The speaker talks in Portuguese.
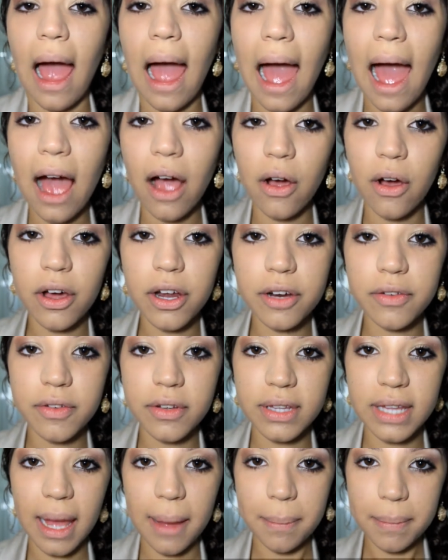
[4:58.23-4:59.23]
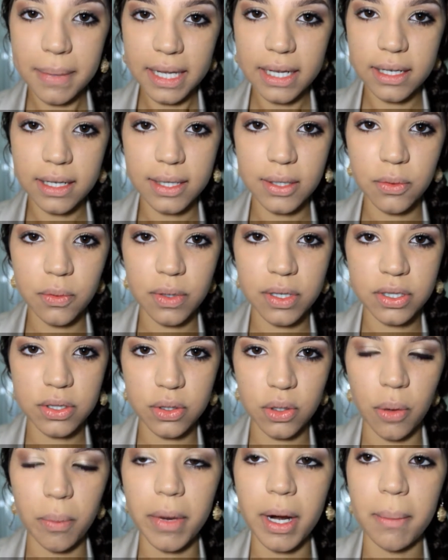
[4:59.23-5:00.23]
Agora eu vou estar tá aplicando uma
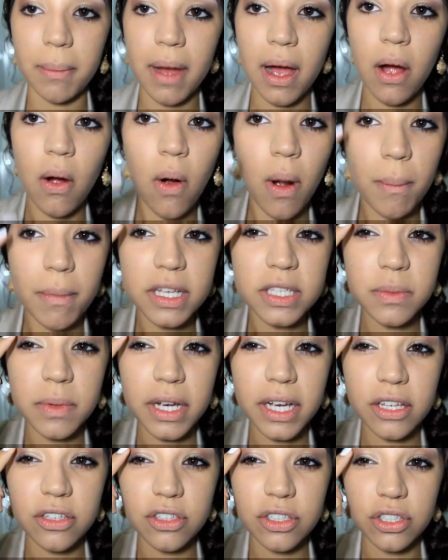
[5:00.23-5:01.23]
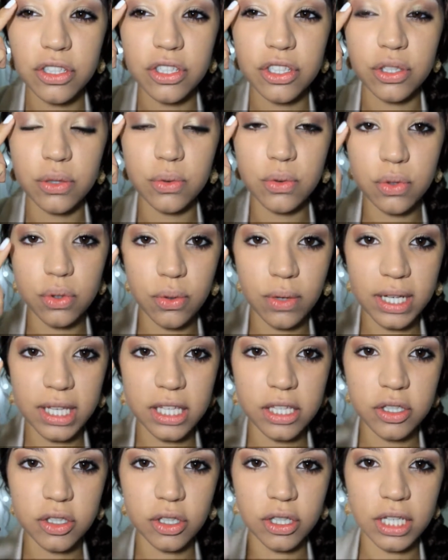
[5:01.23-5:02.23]
sombra marrom, a mesma que a gente usou
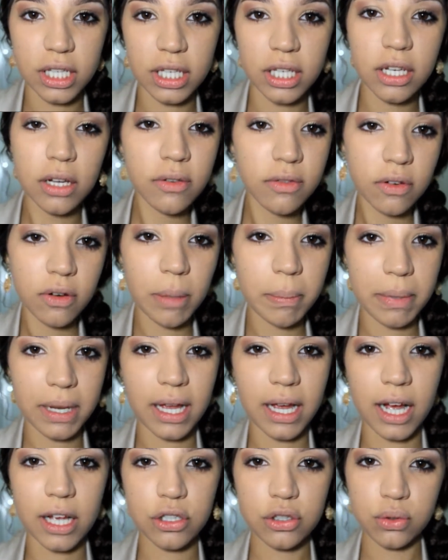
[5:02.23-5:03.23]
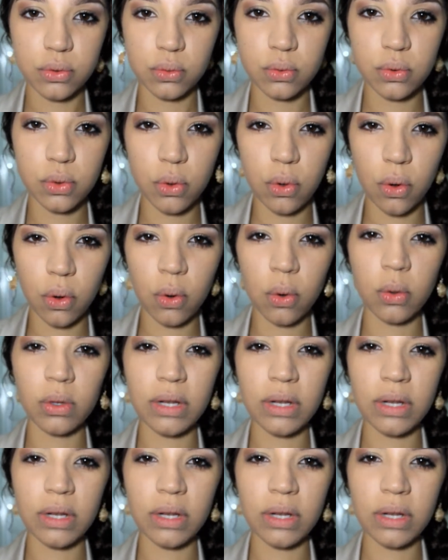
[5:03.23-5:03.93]
aqui, só que não vou aplicar junto com o